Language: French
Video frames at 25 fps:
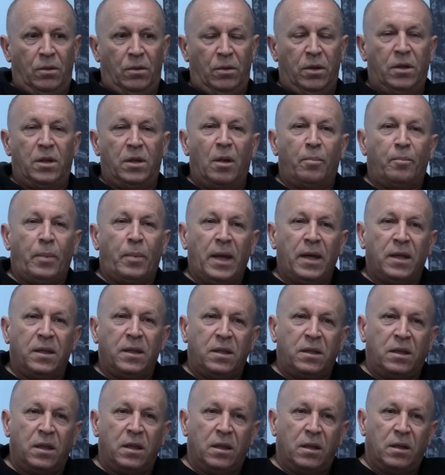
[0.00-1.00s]
il n'a pas
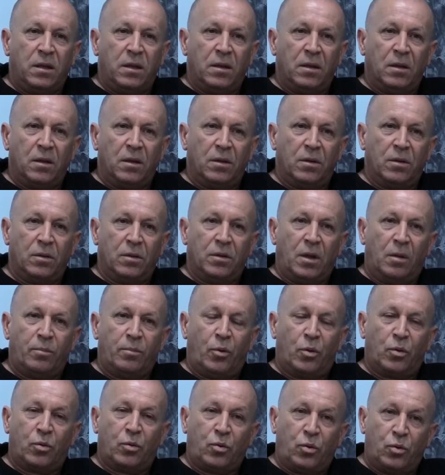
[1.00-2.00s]
été
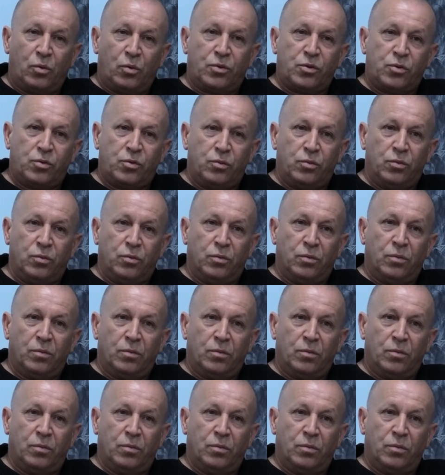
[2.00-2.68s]
d'abord conçu